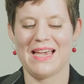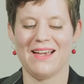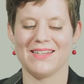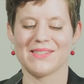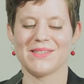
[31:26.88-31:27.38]

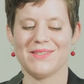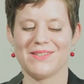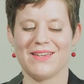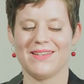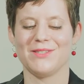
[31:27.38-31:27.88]
Äh, das sind
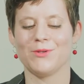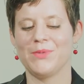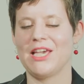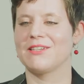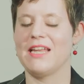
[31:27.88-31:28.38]
äh, die
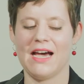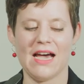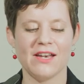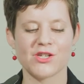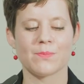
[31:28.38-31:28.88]
subjektnahe
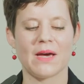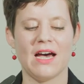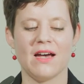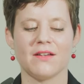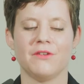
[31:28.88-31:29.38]

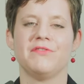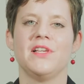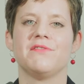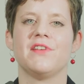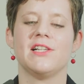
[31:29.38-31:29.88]
Ansprache,
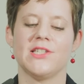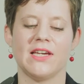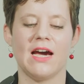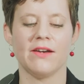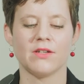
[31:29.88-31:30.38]

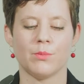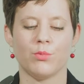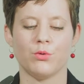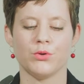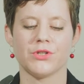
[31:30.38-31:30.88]
vielfältige
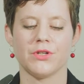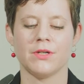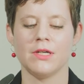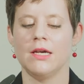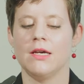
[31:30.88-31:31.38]

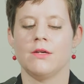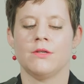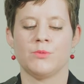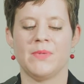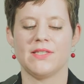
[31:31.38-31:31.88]
Angebote,
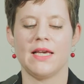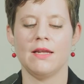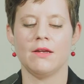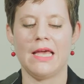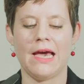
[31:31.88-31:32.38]

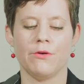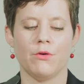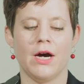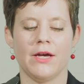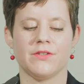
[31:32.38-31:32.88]
spezielle
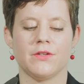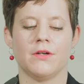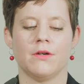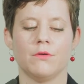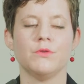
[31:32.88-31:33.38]

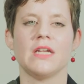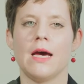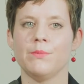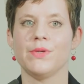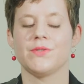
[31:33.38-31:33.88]
Lernorte und
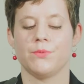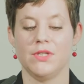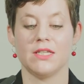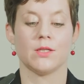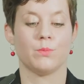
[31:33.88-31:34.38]

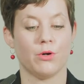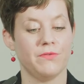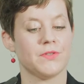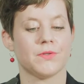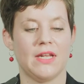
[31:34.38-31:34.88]
ambitionierte
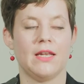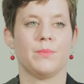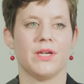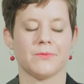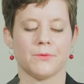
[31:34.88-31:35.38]
professionelle
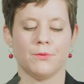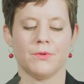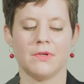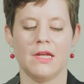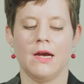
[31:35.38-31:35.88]
Personen.